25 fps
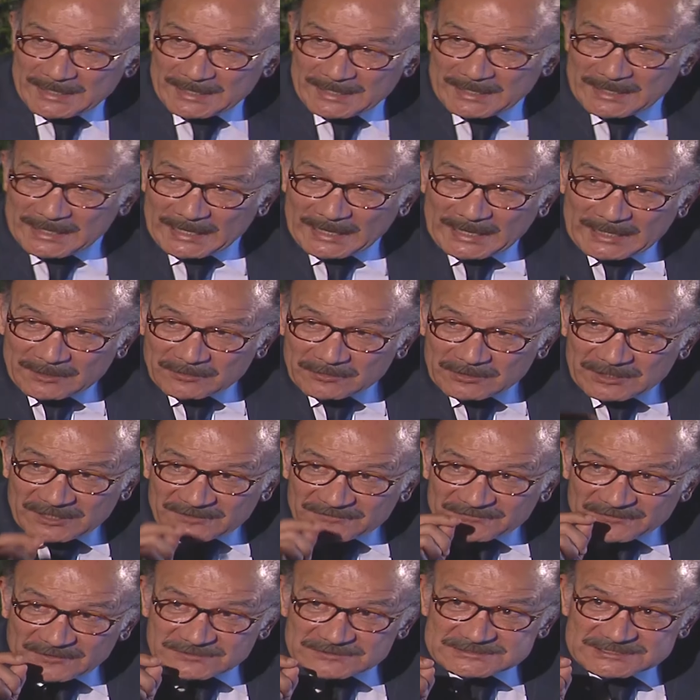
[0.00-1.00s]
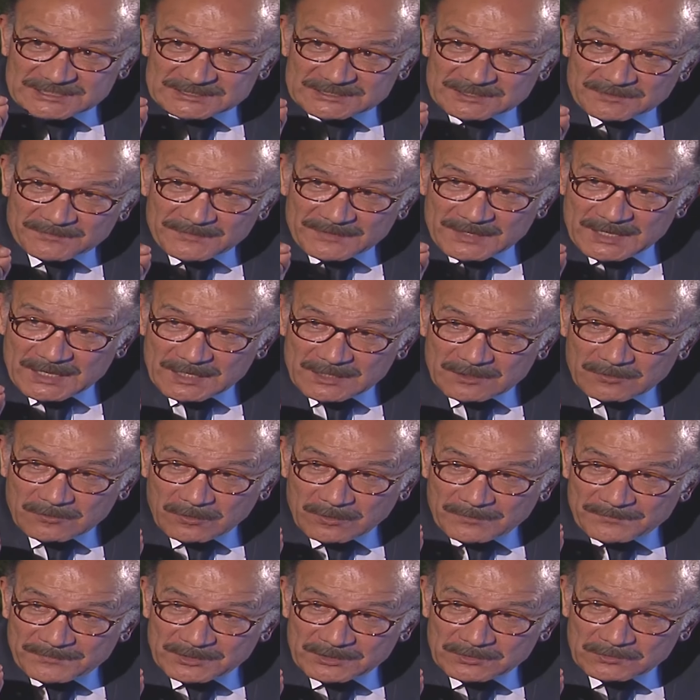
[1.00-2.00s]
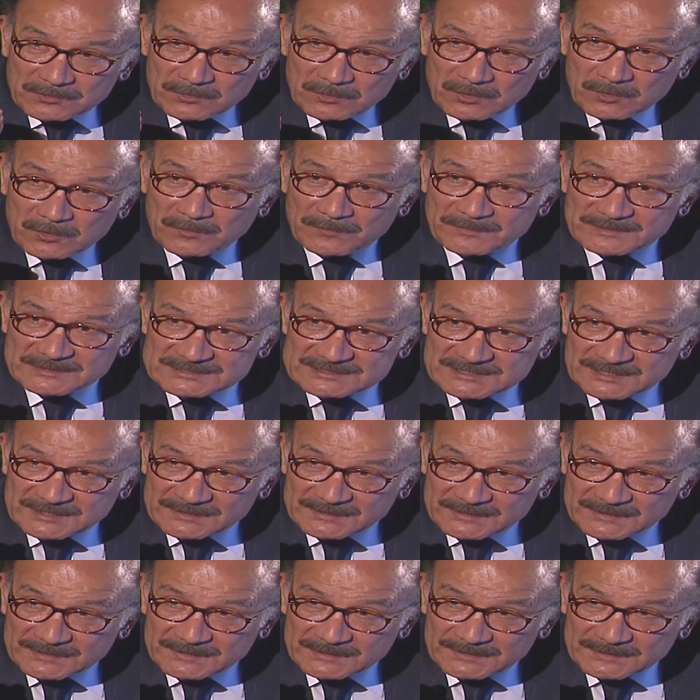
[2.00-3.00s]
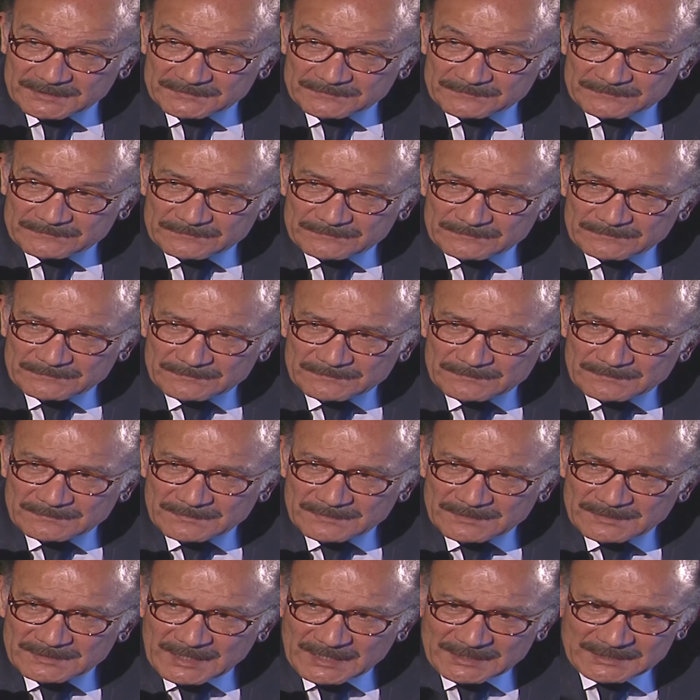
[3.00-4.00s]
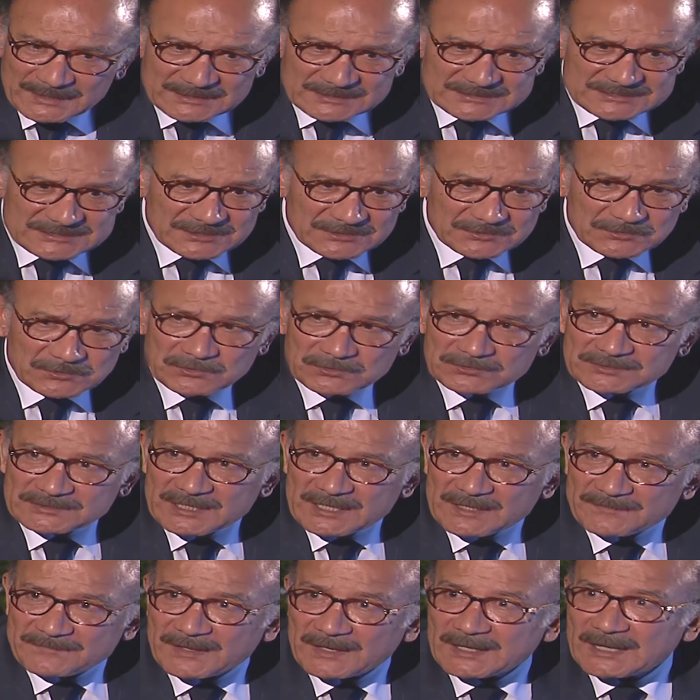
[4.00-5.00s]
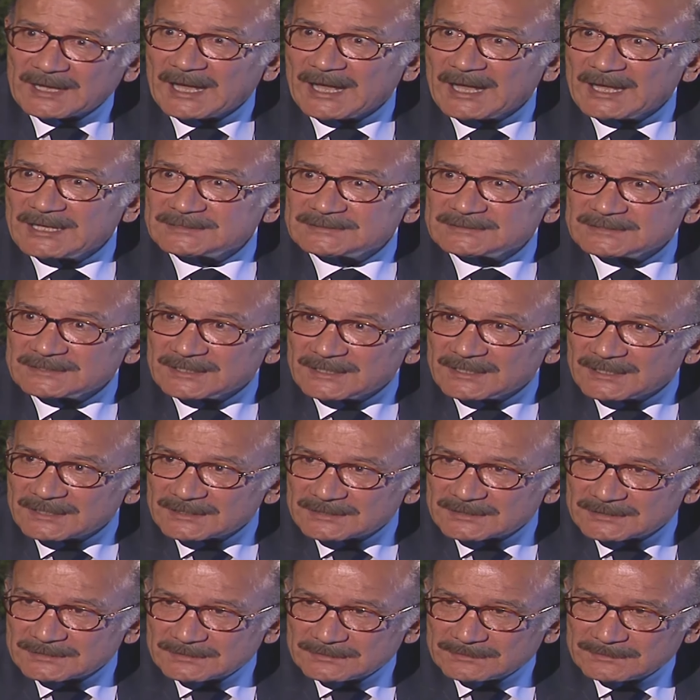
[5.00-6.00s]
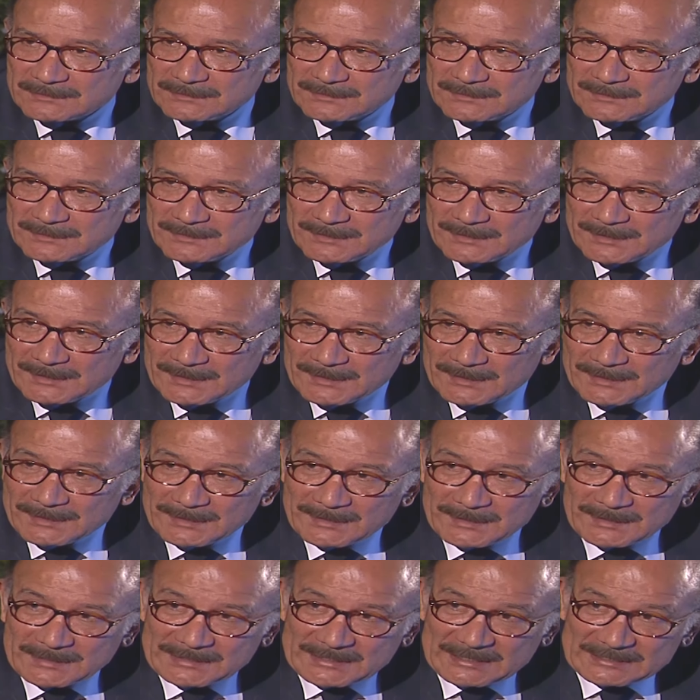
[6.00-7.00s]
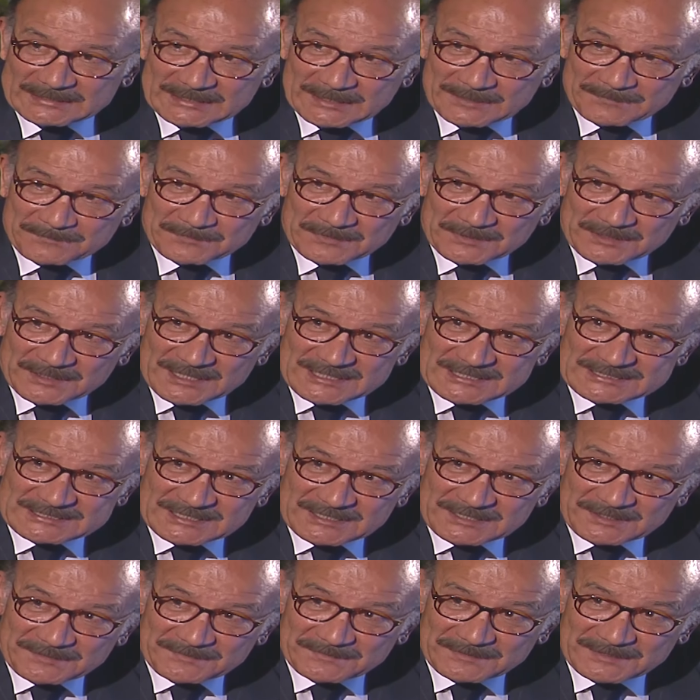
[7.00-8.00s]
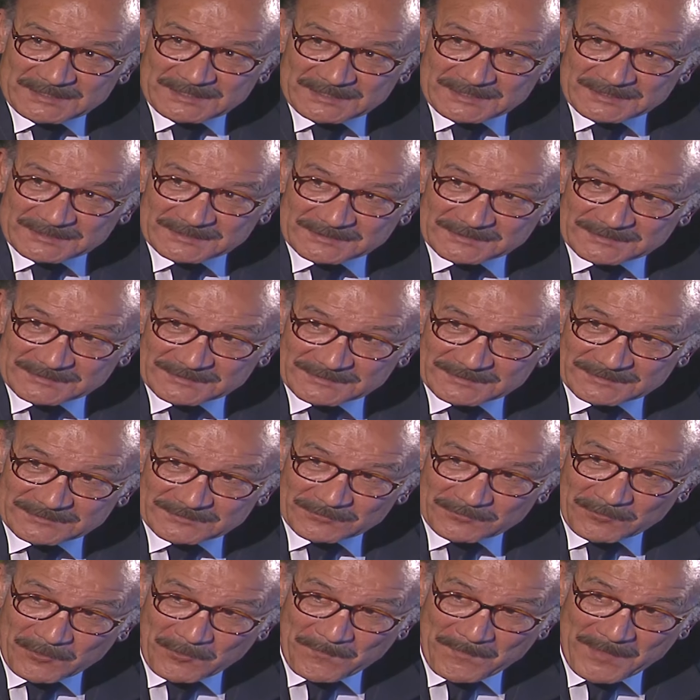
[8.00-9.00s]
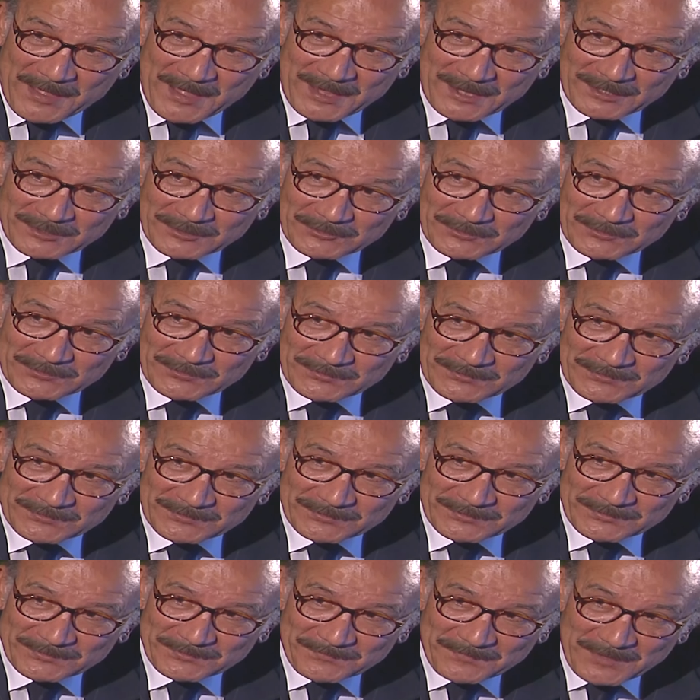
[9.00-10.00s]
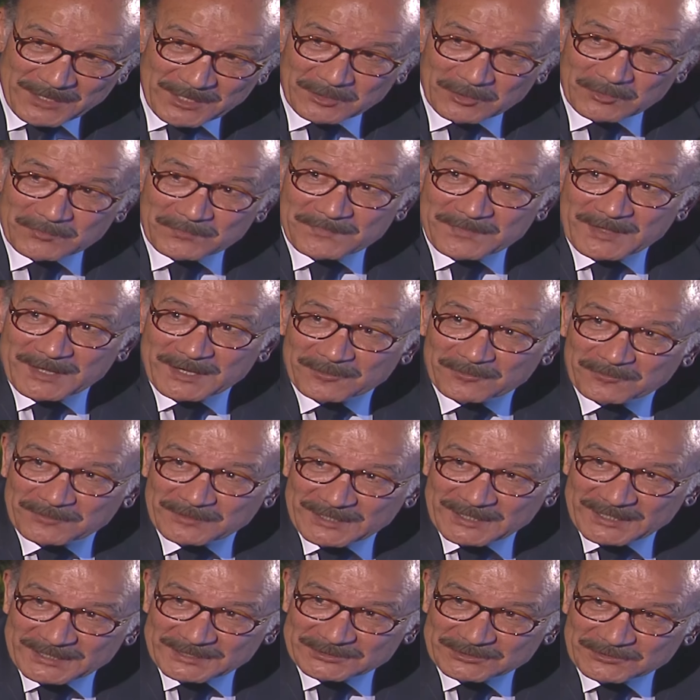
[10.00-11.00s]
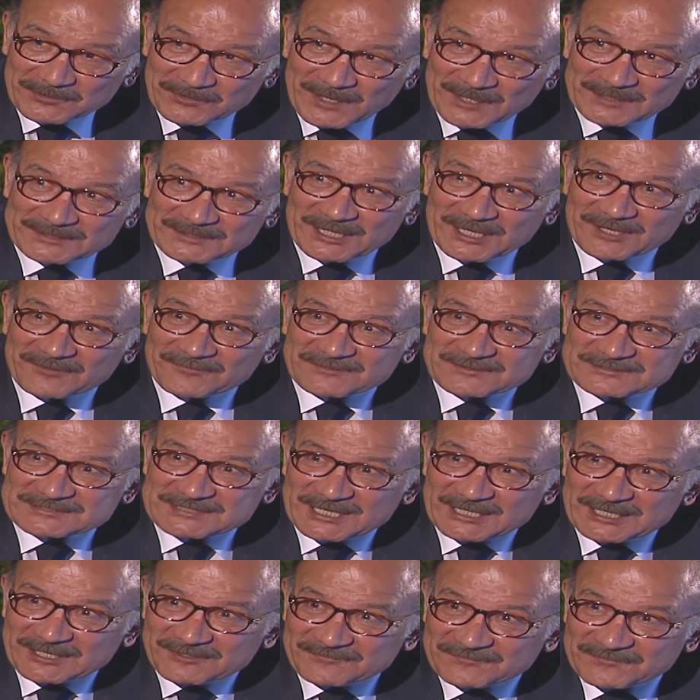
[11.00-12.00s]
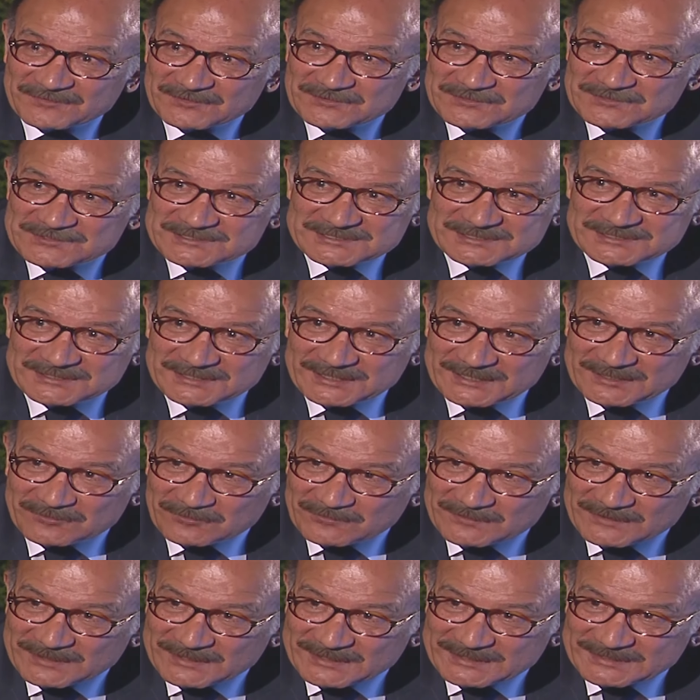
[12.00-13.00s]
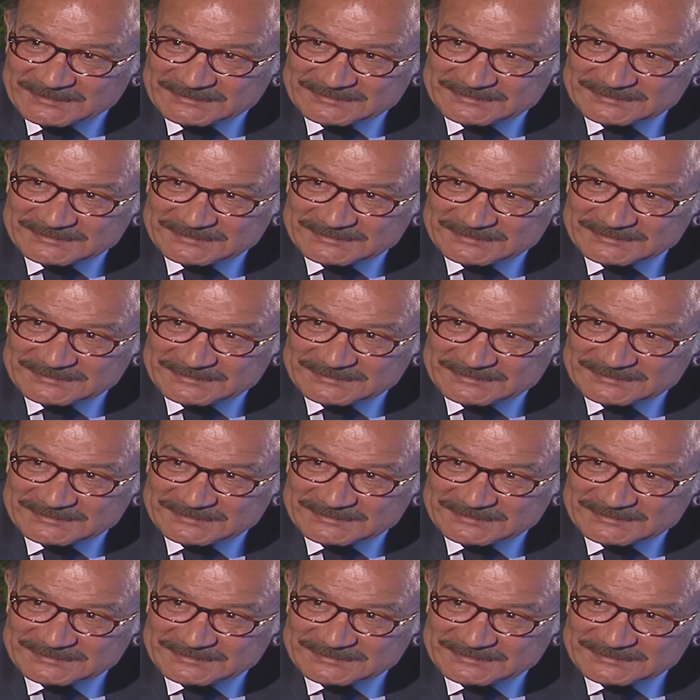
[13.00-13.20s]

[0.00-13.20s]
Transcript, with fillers: حاول يا فوزي تبقى اقوى منه ومن ذكراه يعني كسرته قدامك عادي يعني كتب ميراث كبير وماله ما هي أم أولاده هتحافظ على الفلوس دي للولاد